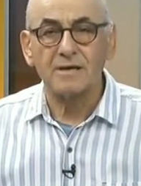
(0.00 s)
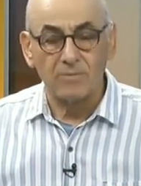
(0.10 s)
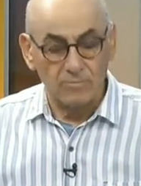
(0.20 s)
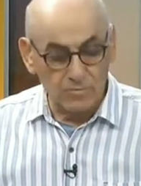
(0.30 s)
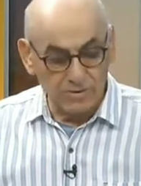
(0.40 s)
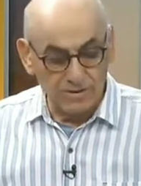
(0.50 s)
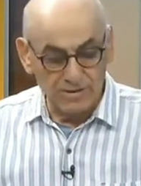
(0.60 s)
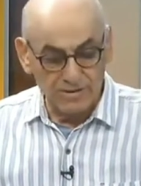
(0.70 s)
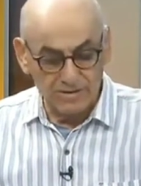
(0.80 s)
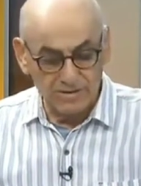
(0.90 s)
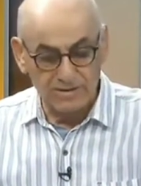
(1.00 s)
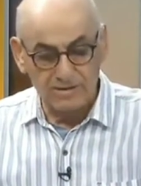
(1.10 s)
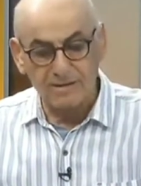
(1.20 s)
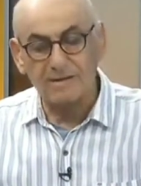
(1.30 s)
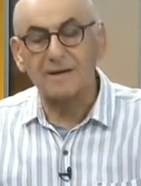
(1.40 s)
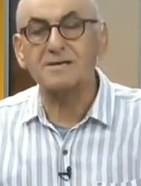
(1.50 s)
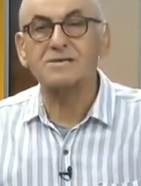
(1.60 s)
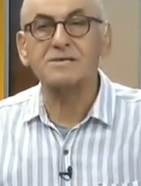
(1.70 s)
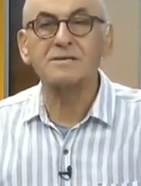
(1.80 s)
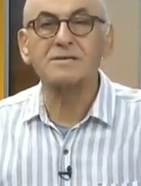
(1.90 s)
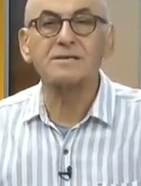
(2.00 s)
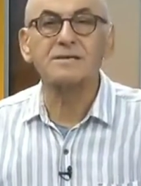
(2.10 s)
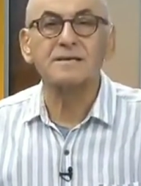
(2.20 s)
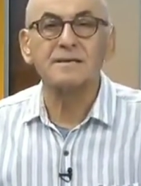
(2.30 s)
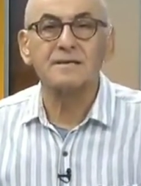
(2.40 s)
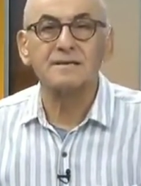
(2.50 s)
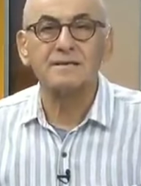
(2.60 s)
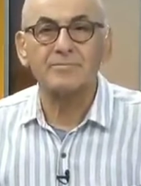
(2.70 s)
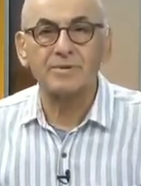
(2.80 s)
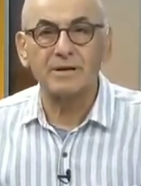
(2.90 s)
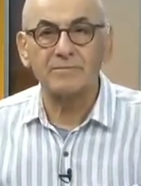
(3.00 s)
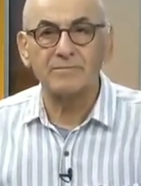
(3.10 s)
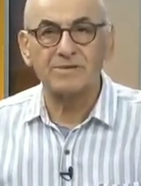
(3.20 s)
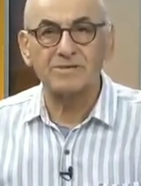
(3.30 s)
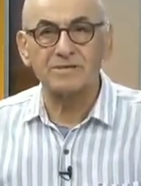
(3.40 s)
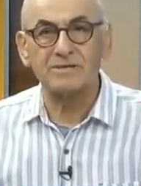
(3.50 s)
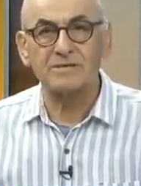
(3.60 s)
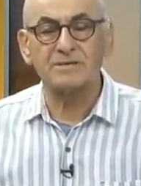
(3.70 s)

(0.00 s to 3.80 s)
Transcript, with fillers: Buna karşılık deprem için